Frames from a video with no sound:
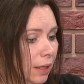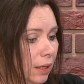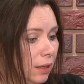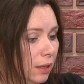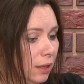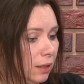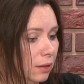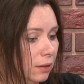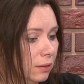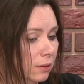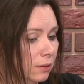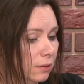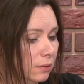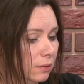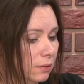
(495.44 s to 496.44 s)
И
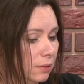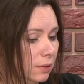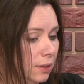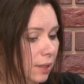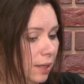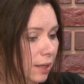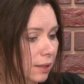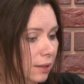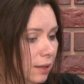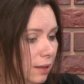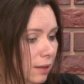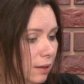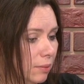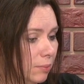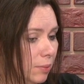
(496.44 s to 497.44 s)
э,
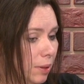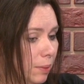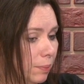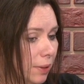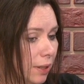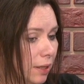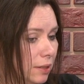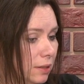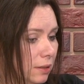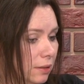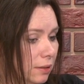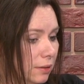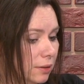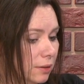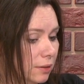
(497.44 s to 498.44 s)
иногда мне
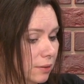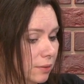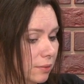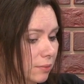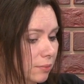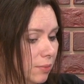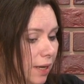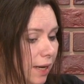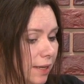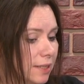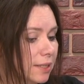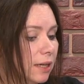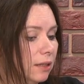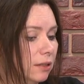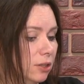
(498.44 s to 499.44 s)
приходилось, э, мне
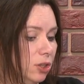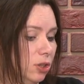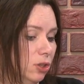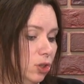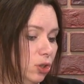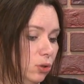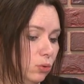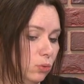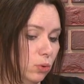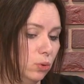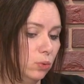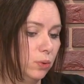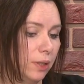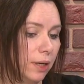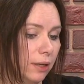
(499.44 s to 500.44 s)
казалось, что
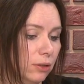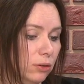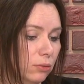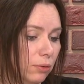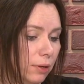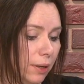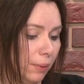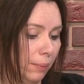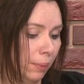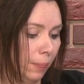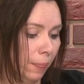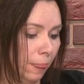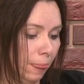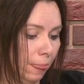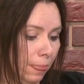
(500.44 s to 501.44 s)
люди, которые
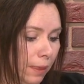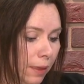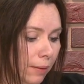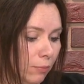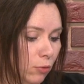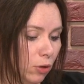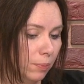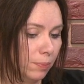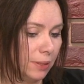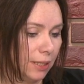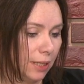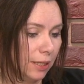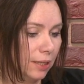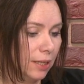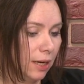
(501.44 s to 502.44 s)
немного
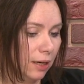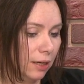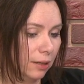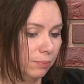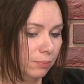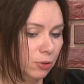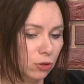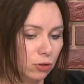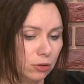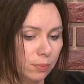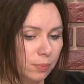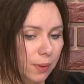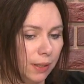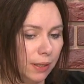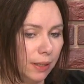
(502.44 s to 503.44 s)
пострадали, пишут
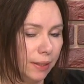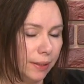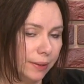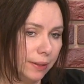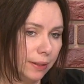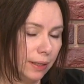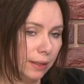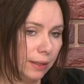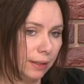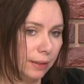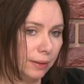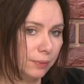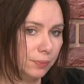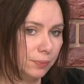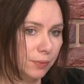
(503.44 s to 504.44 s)
мне
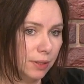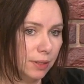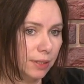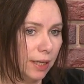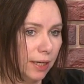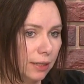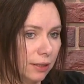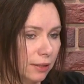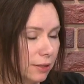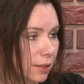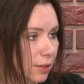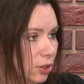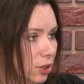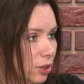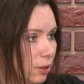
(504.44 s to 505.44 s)
на сайт
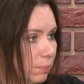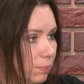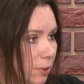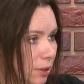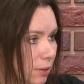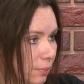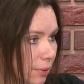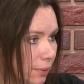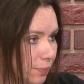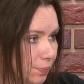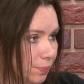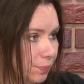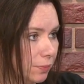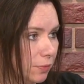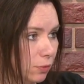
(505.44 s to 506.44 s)
различные письма,
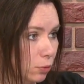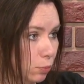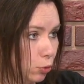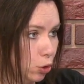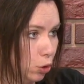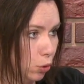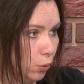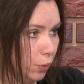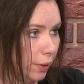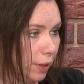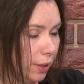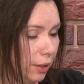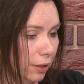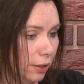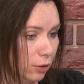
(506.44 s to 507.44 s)

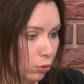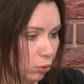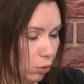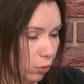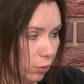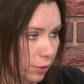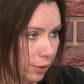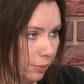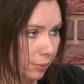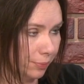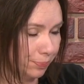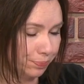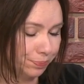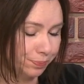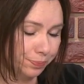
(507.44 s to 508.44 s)
возмущенные и с угрозами,